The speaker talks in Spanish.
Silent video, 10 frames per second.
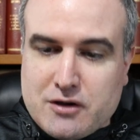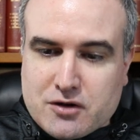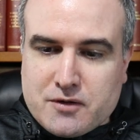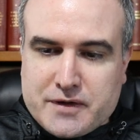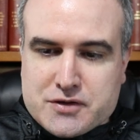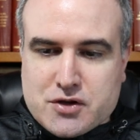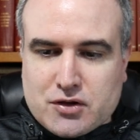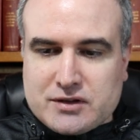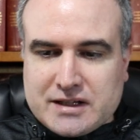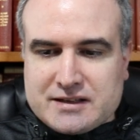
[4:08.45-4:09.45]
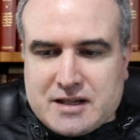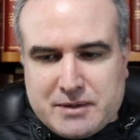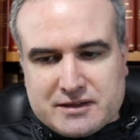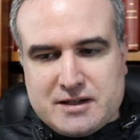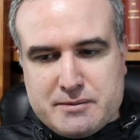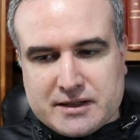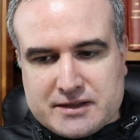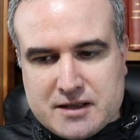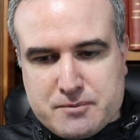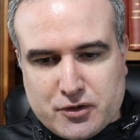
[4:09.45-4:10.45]
Y lo confieso con tanta más
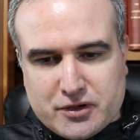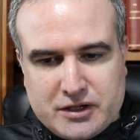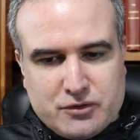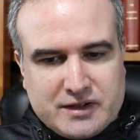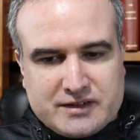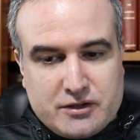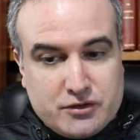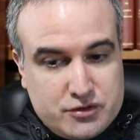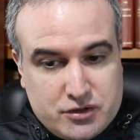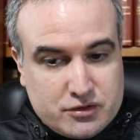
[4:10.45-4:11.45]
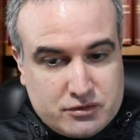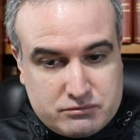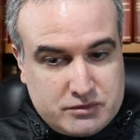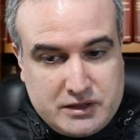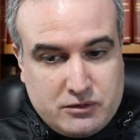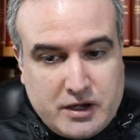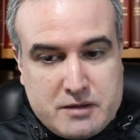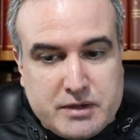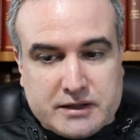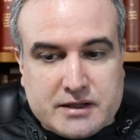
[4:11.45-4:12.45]
libertad porque no he sido yo quien lo ha
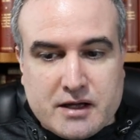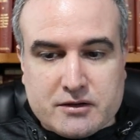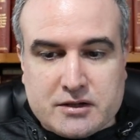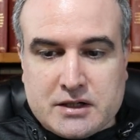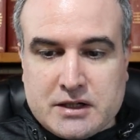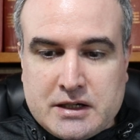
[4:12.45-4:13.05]
inventado